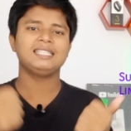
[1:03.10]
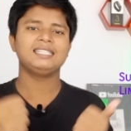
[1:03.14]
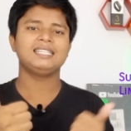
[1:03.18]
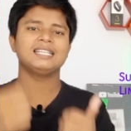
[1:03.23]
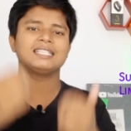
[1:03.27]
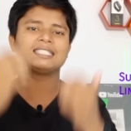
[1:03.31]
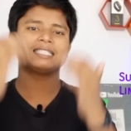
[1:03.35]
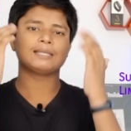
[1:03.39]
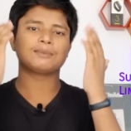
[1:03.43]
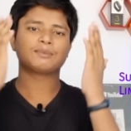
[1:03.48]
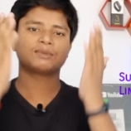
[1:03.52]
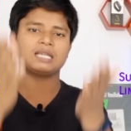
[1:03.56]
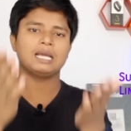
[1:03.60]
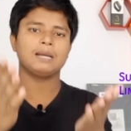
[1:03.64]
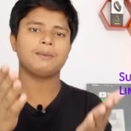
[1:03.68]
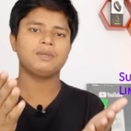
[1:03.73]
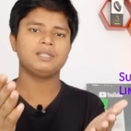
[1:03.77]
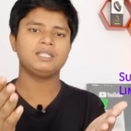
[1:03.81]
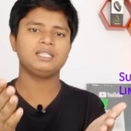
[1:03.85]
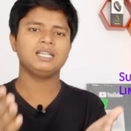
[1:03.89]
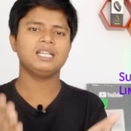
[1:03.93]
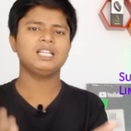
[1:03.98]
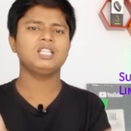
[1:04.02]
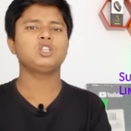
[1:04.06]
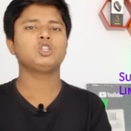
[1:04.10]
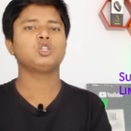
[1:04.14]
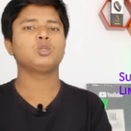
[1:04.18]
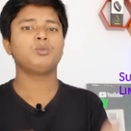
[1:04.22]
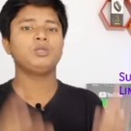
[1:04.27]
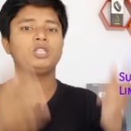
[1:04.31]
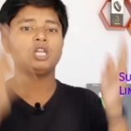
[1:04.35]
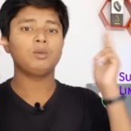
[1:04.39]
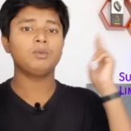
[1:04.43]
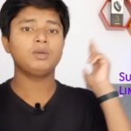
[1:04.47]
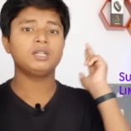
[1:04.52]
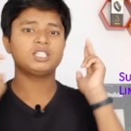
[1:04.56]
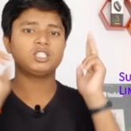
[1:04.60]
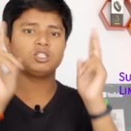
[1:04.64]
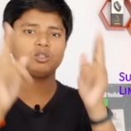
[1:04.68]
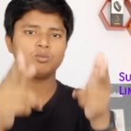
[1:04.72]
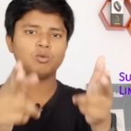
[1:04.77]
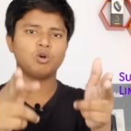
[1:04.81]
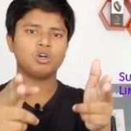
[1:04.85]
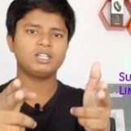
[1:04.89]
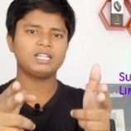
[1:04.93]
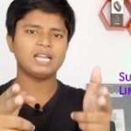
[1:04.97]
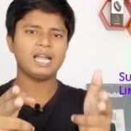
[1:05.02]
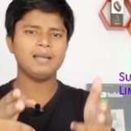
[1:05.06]
कर दीजिए सब्सक्राइब कर दीजिए तो विदाउट
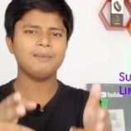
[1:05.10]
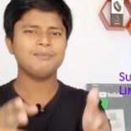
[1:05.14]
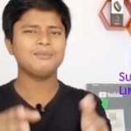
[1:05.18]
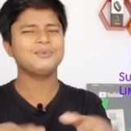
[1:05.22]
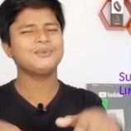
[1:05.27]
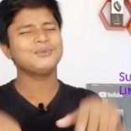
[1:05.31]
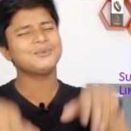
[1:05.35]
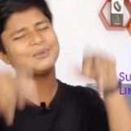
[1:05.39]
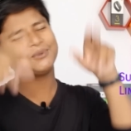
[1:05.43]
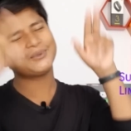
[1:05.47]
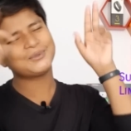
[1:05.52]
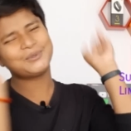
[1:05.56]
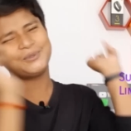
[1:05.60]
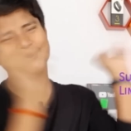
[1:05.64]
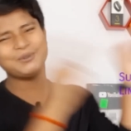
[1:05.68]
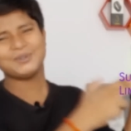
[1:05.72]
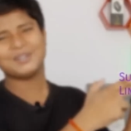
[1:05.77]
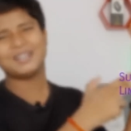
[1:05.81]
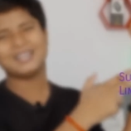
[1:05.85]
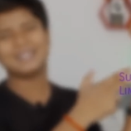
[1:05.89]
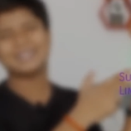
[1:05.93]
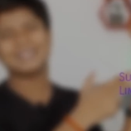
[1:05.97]
वेस्टिंग मोर टाइम शुरू